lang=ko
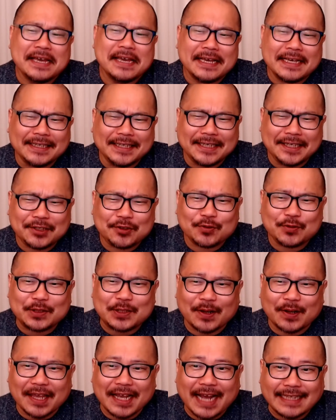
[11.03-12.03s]

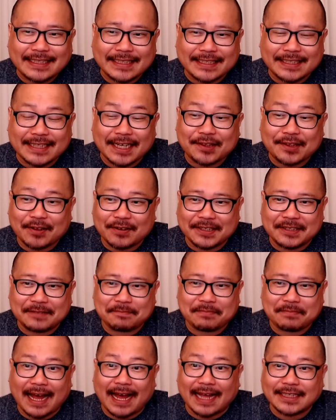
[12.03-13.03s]
이준석이가 지지했던
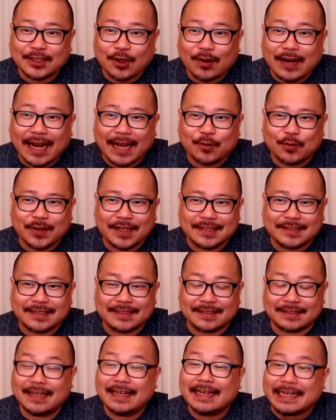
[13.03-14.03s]
이른바
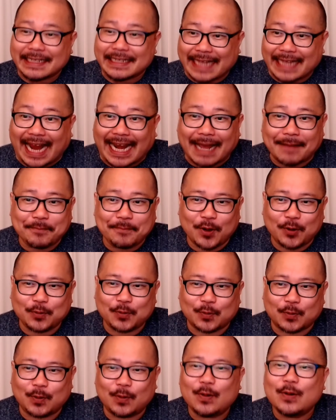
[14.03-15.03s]
천하용인은 단 한
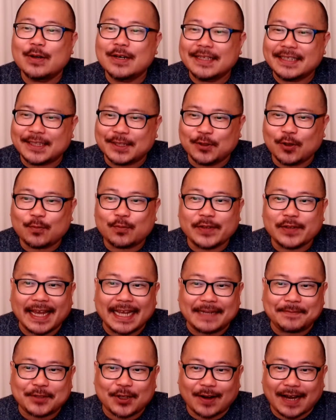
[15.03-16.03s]
명도 지도부에
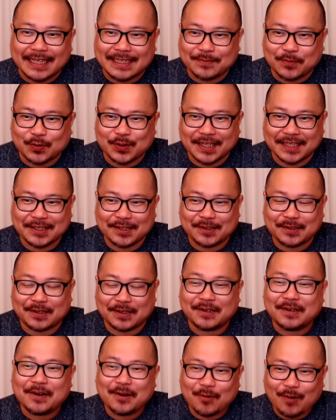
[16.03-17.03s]
입성하지 못해서
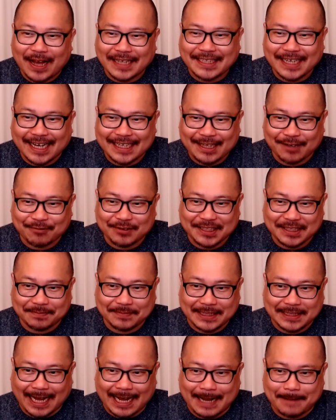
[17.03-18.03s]
화제가 되고
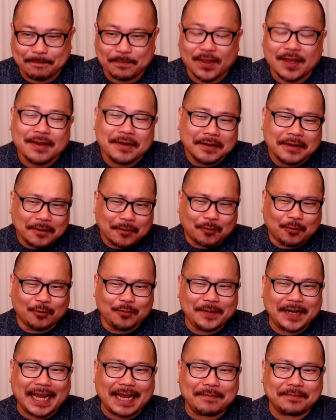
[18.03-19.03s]
있습니다.
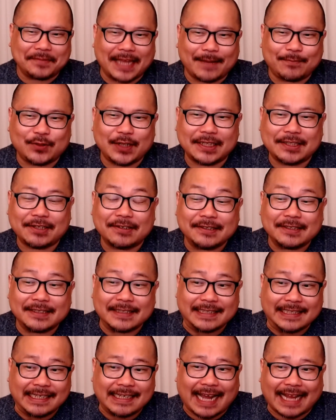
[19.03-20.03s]
국민의힘 내부에서는
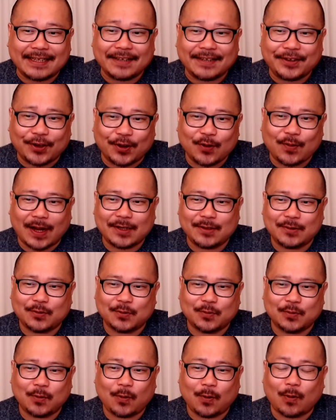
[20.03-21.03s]
이 같은 결과를
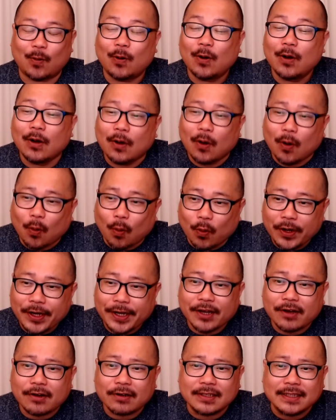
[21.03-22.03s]
두고
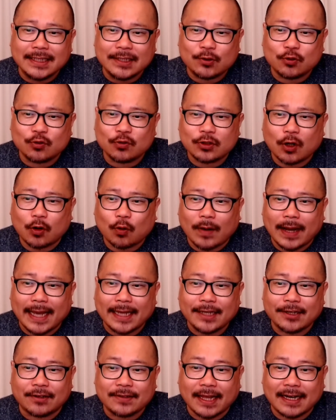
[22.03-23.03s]
오히려 이준석과의
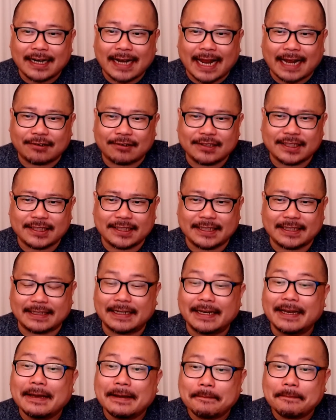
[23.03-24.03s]
연대를 한 것이
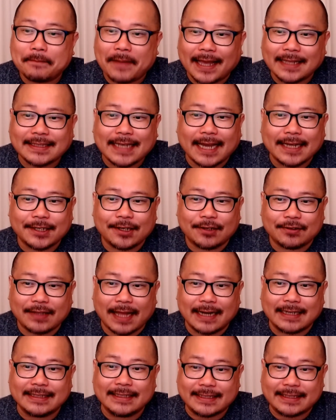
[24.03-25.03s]

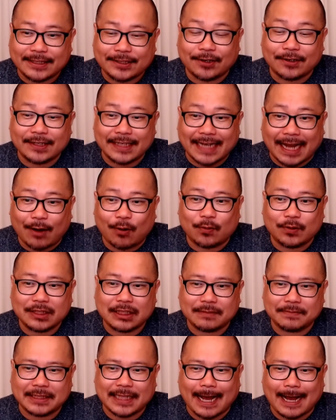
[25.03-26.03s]
패착이었다는 지적이 나오고
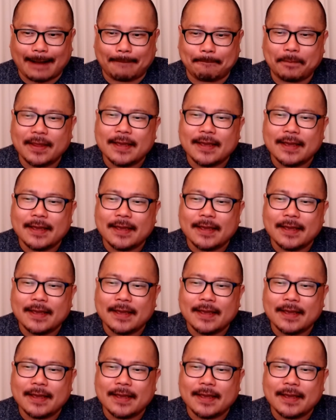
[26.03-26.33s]
있습니다.